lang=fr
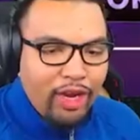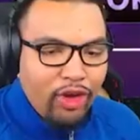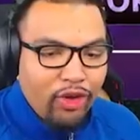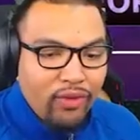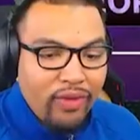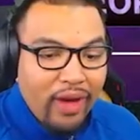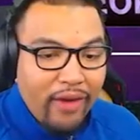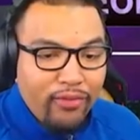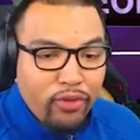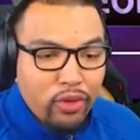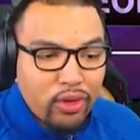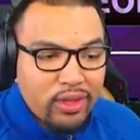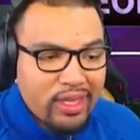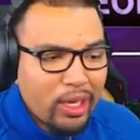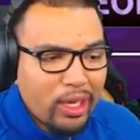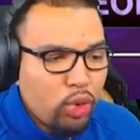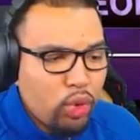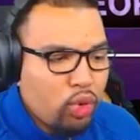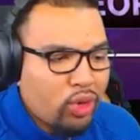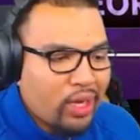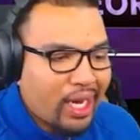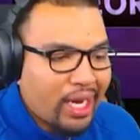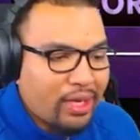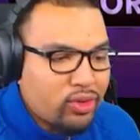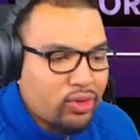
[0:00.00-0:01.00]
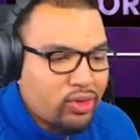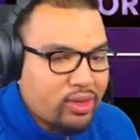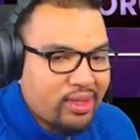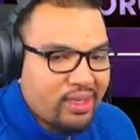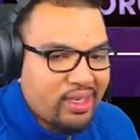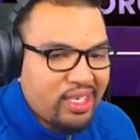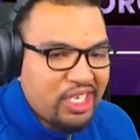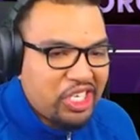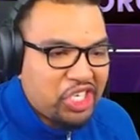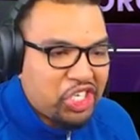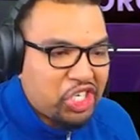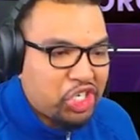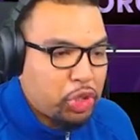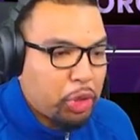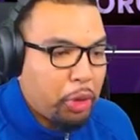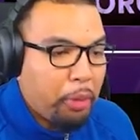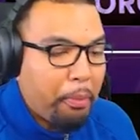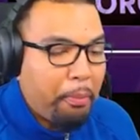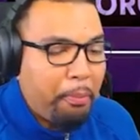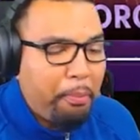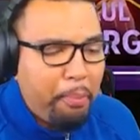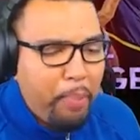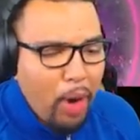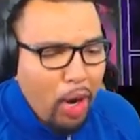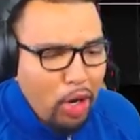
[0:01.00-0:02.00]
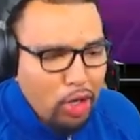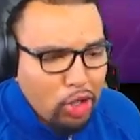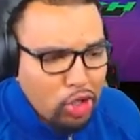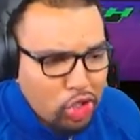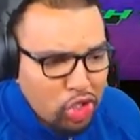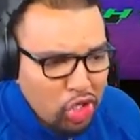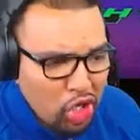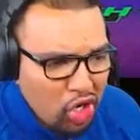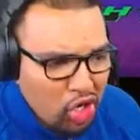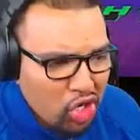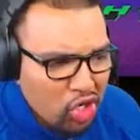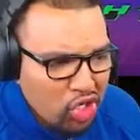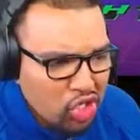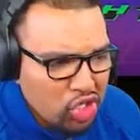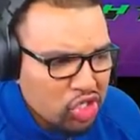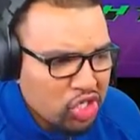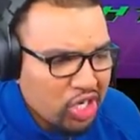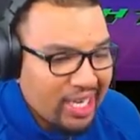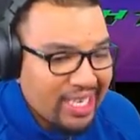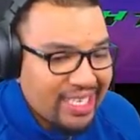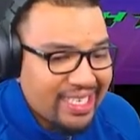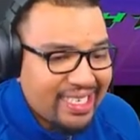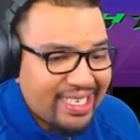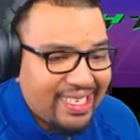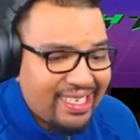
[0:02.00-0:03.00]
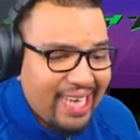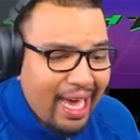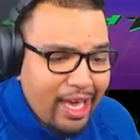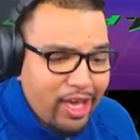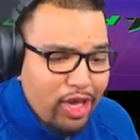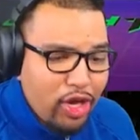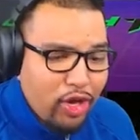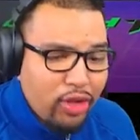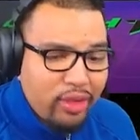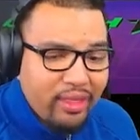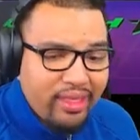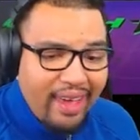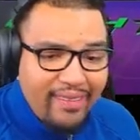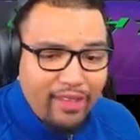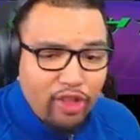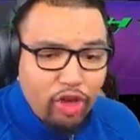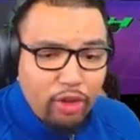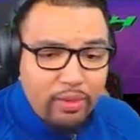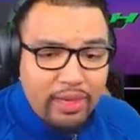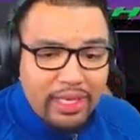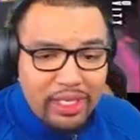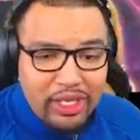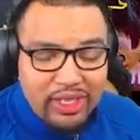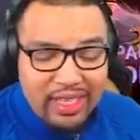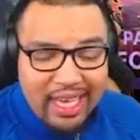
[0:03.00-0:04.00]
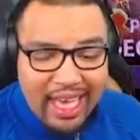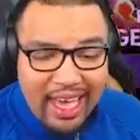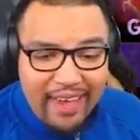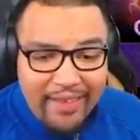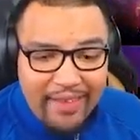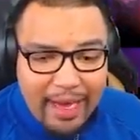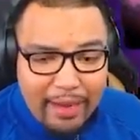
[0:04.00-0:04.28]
va affronter Luka Doncic. Paul George, Zion, David Robinson, Evan